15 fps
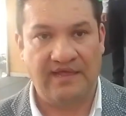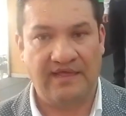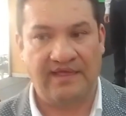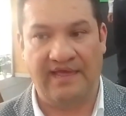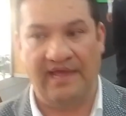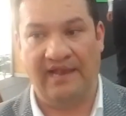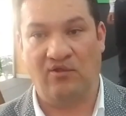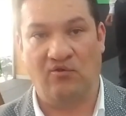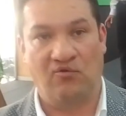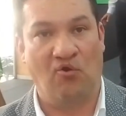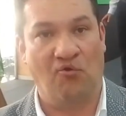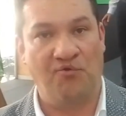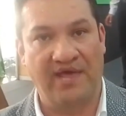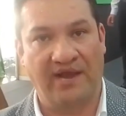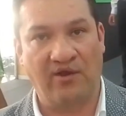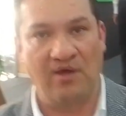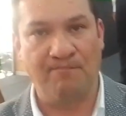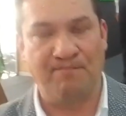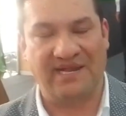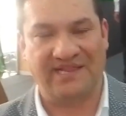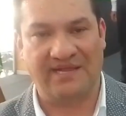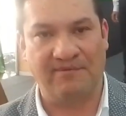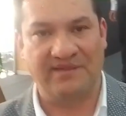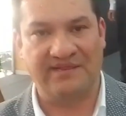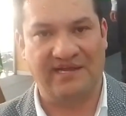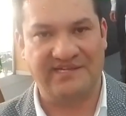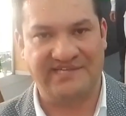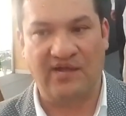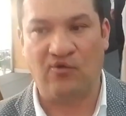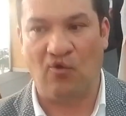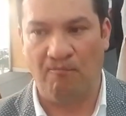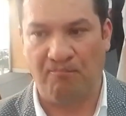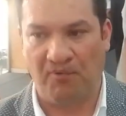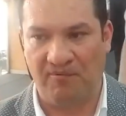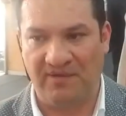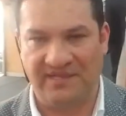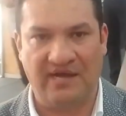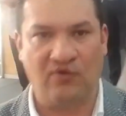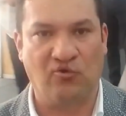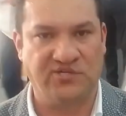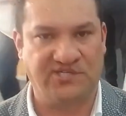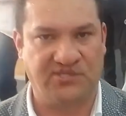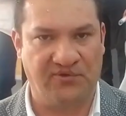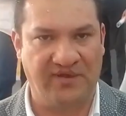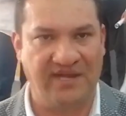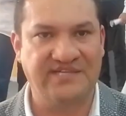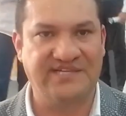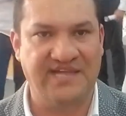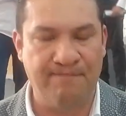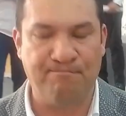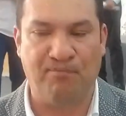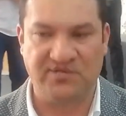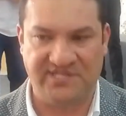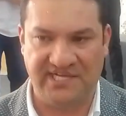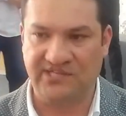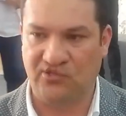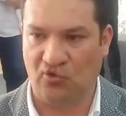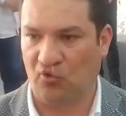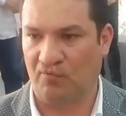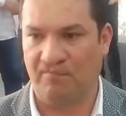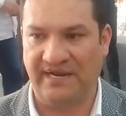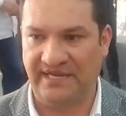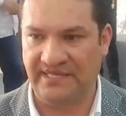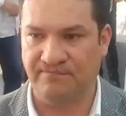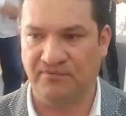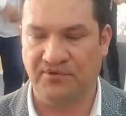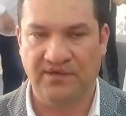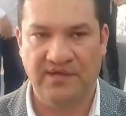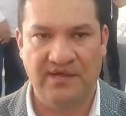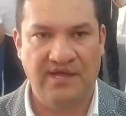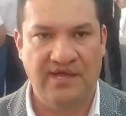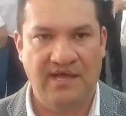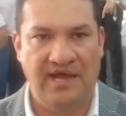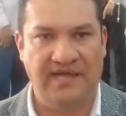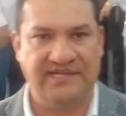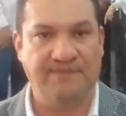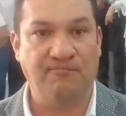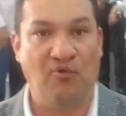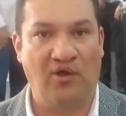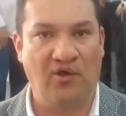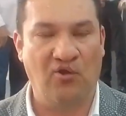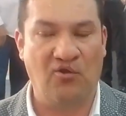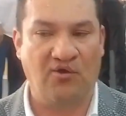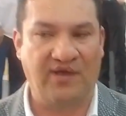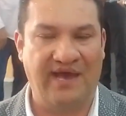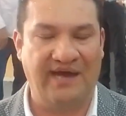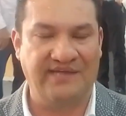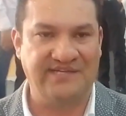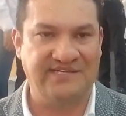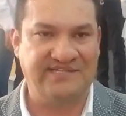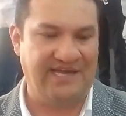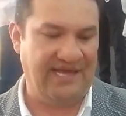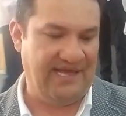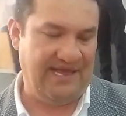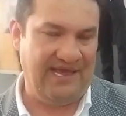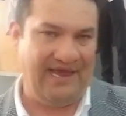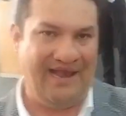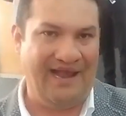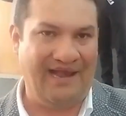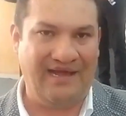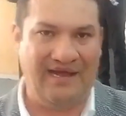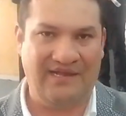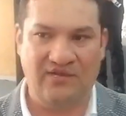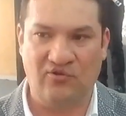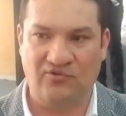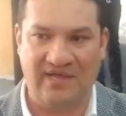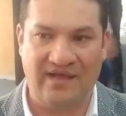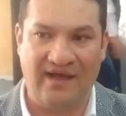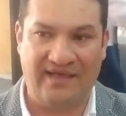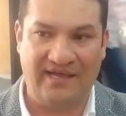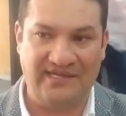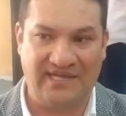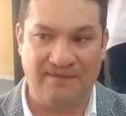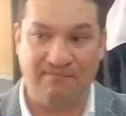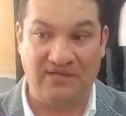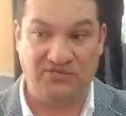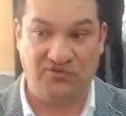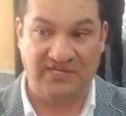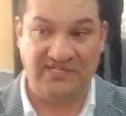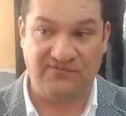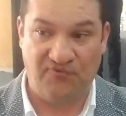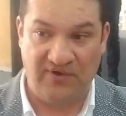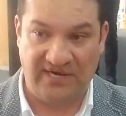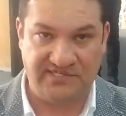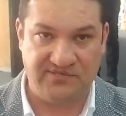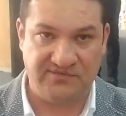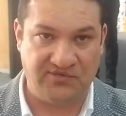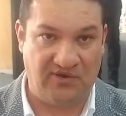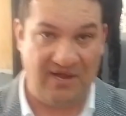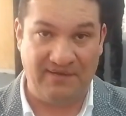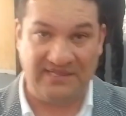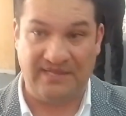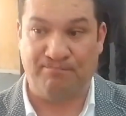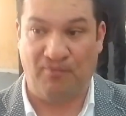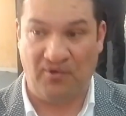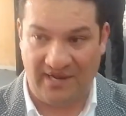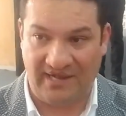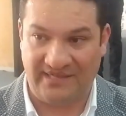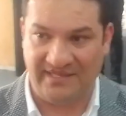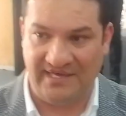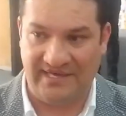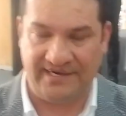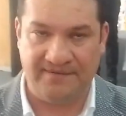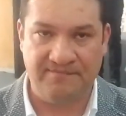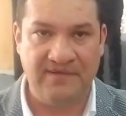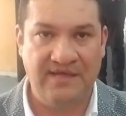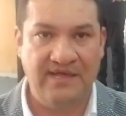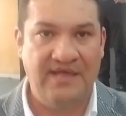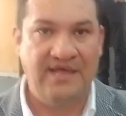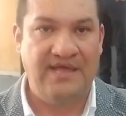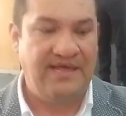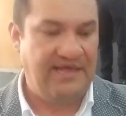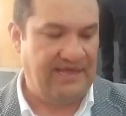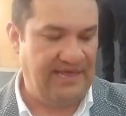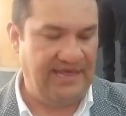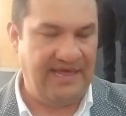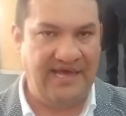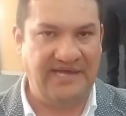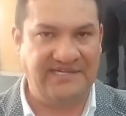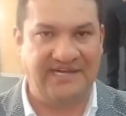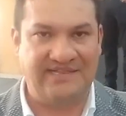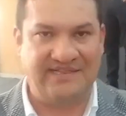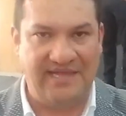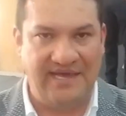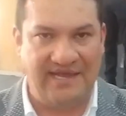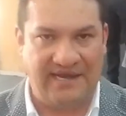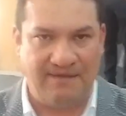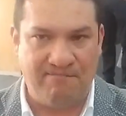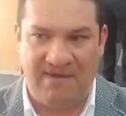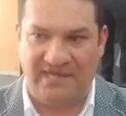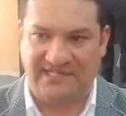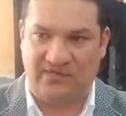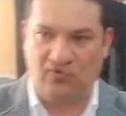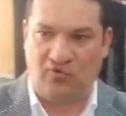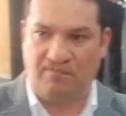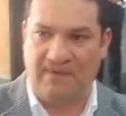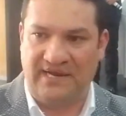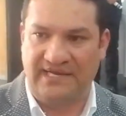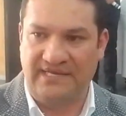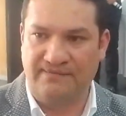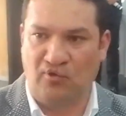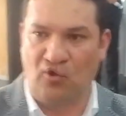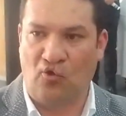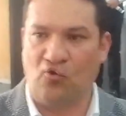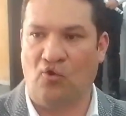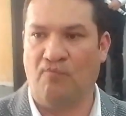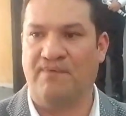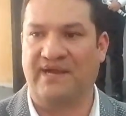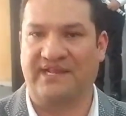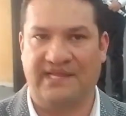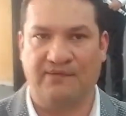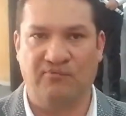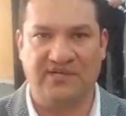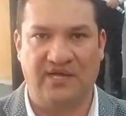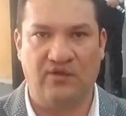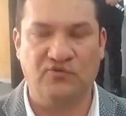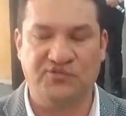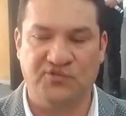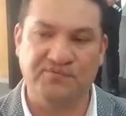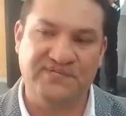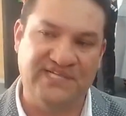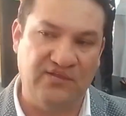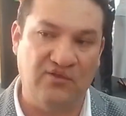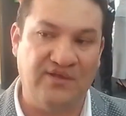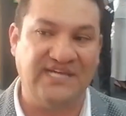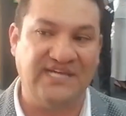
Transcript: que el gobierno departamental se comprometa a construir el 100% del urbanismo. Ese modelo lo que hace es que el alcalde no tenga que hacer mayor esfuerzo, solamente pone la tierra y esa tierra más el urbanismo lo convertimos en un subsidio de